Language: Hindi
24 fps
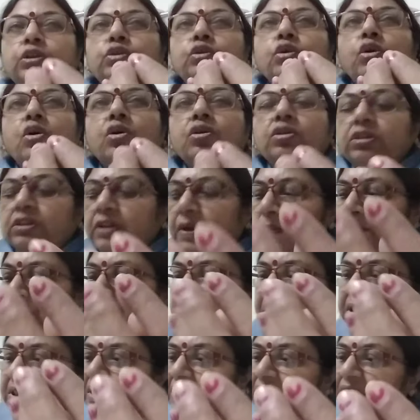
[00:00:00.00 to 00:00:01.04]
जो
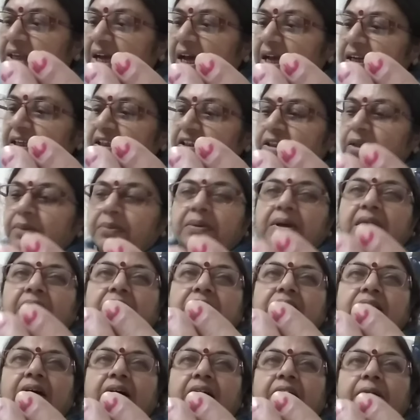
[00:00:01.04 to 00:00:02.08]
संपत्तिशाली तबका
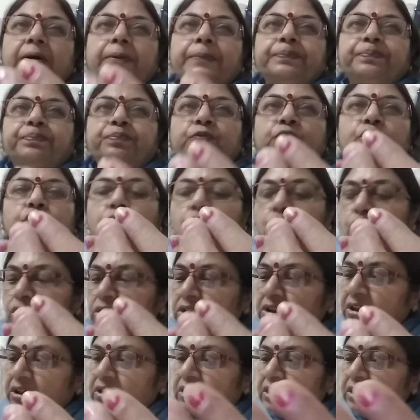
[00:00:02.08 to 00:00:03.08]
था जो उच्च